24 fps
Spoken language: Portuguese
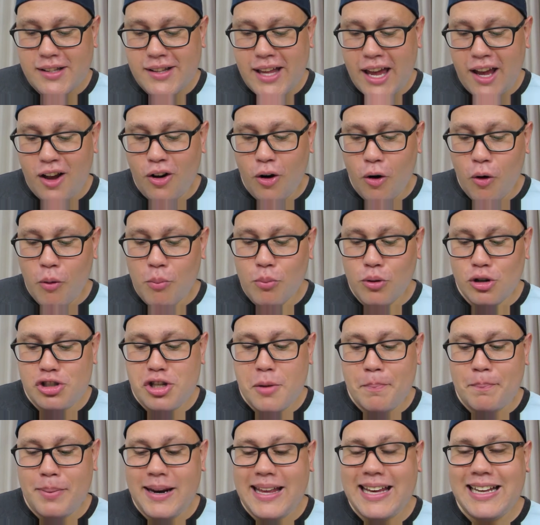tem o
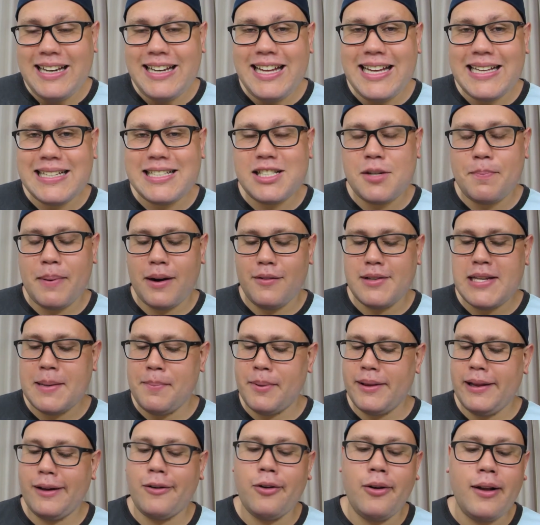multi playlist para você
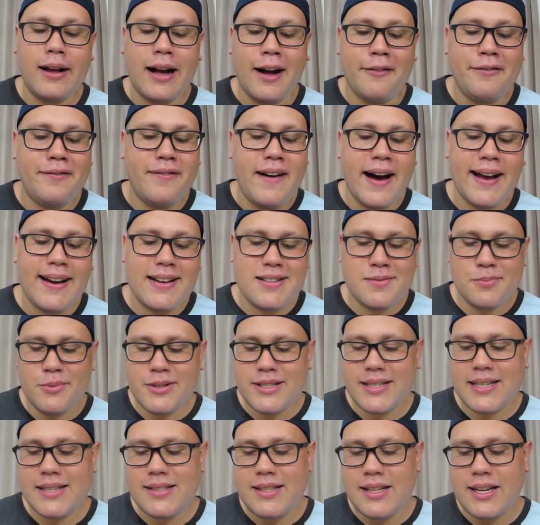poder colocar várias
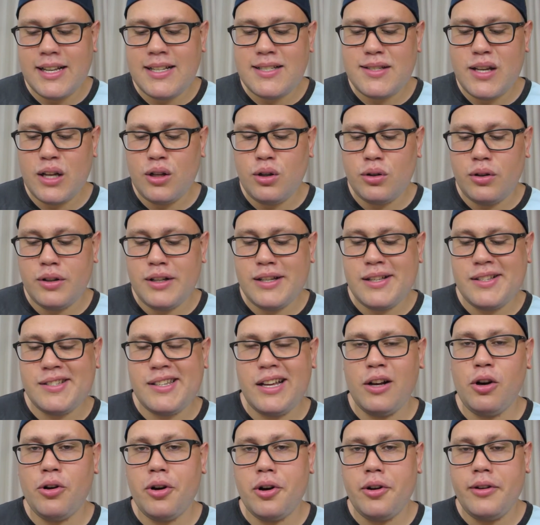músicas ali em, sin em
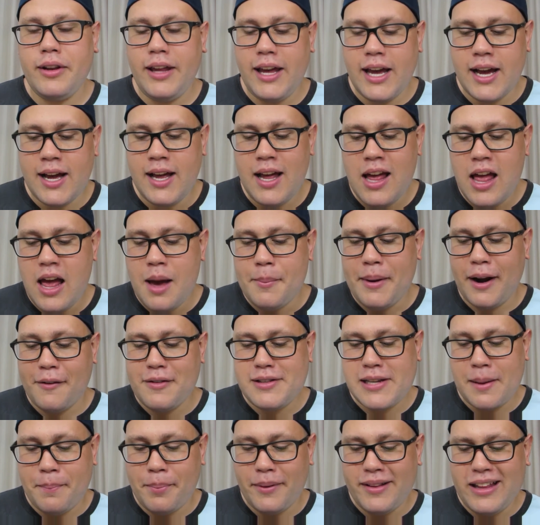sincronia para
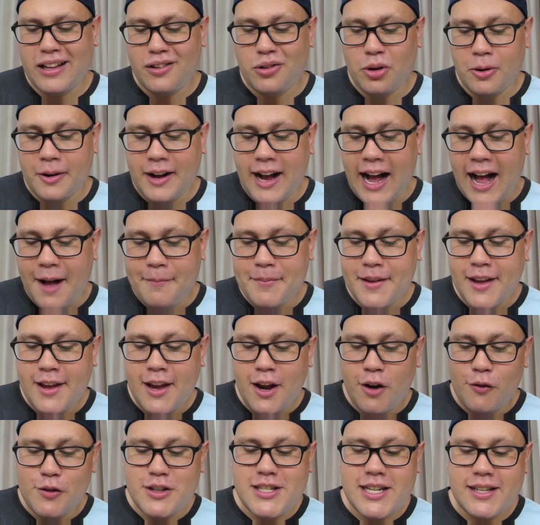você poder tocar.
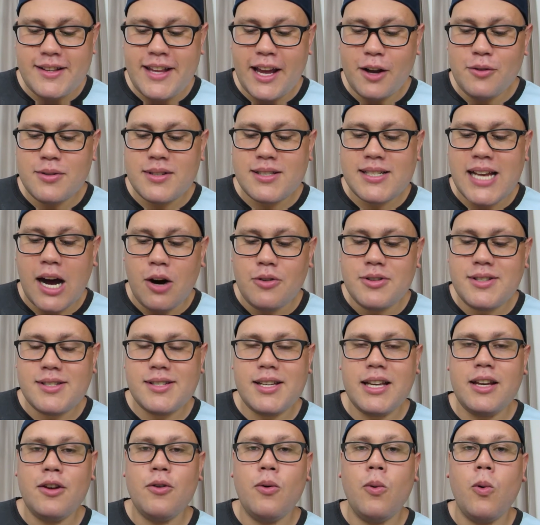Você tem um Sound
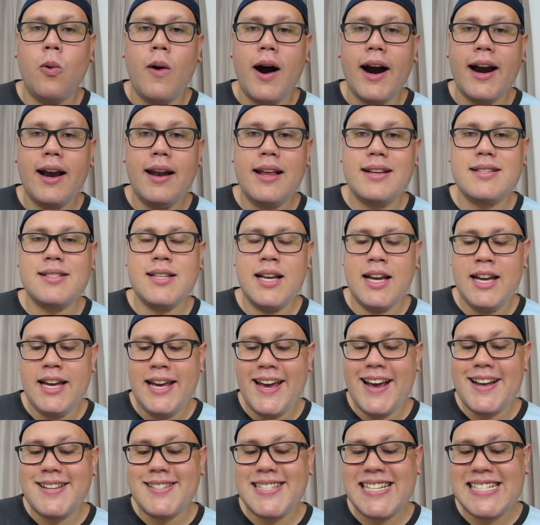Sync Wireless.
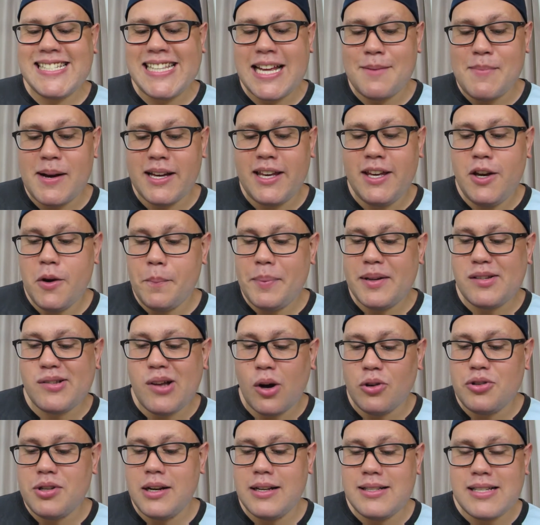Esse sistema aqui o
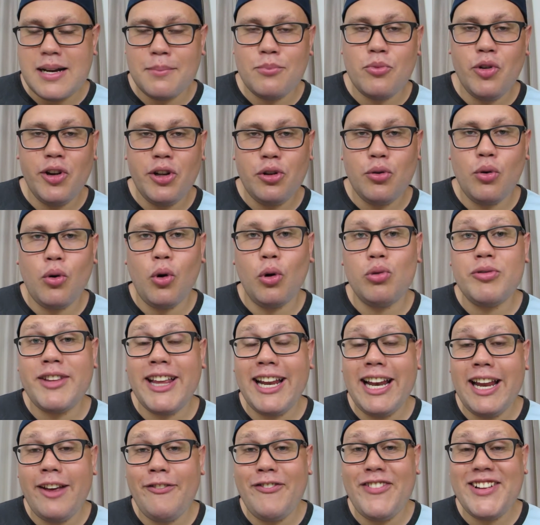pessoal utiliza muito com
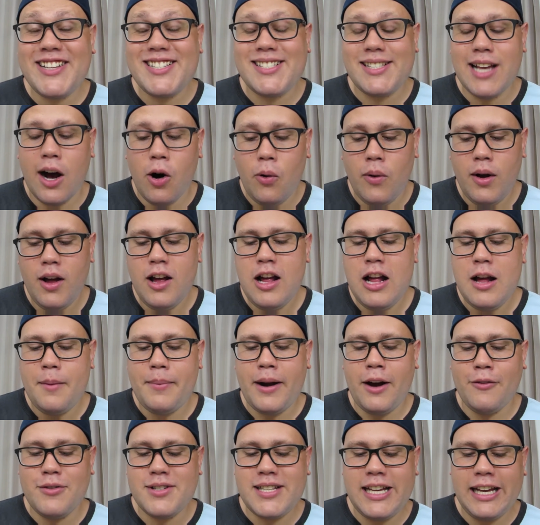televisão
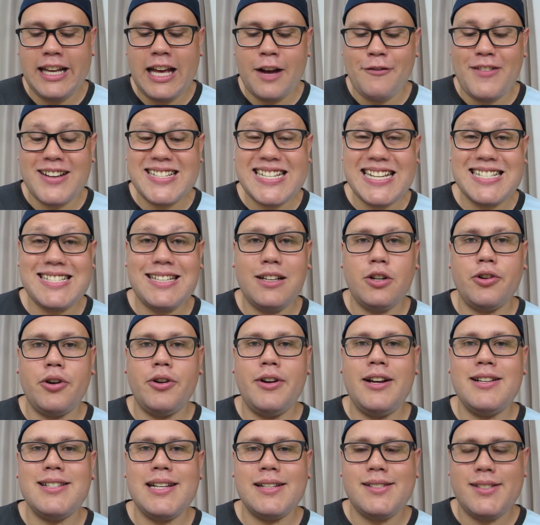para você que quer fazer a
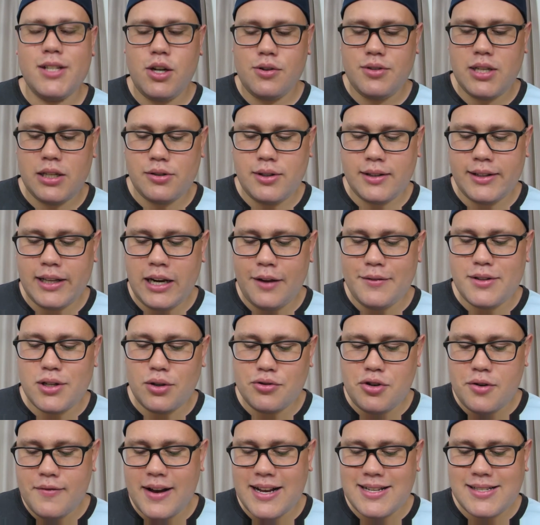sincronização. Se a sua
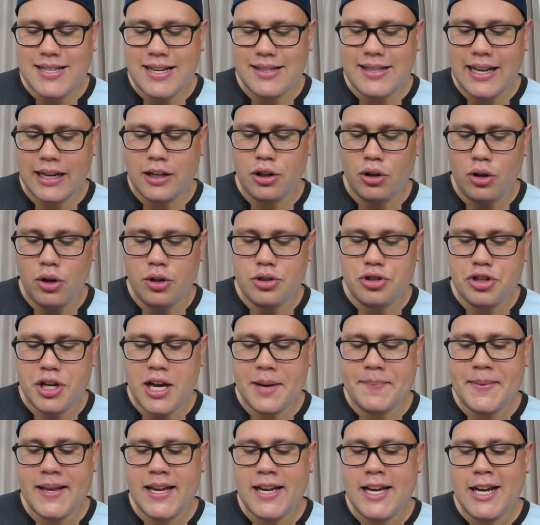televisão tiver essa tecnologia,